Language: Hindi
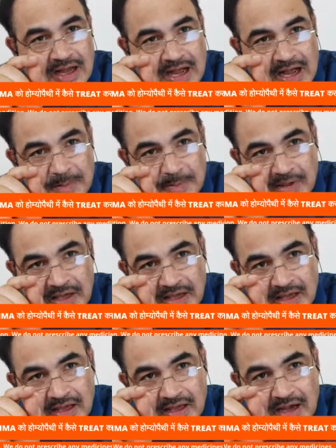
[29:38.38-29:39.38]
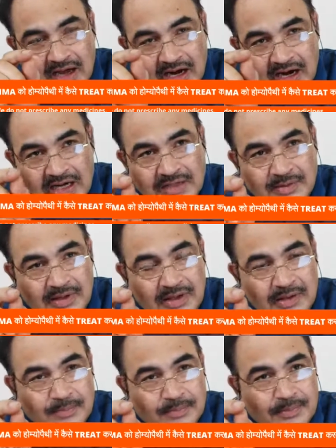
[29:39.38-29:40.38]
आपके हार्ट
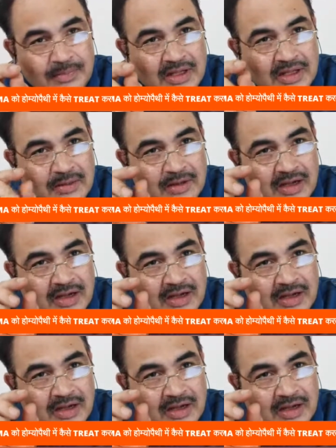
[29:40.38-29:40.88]
में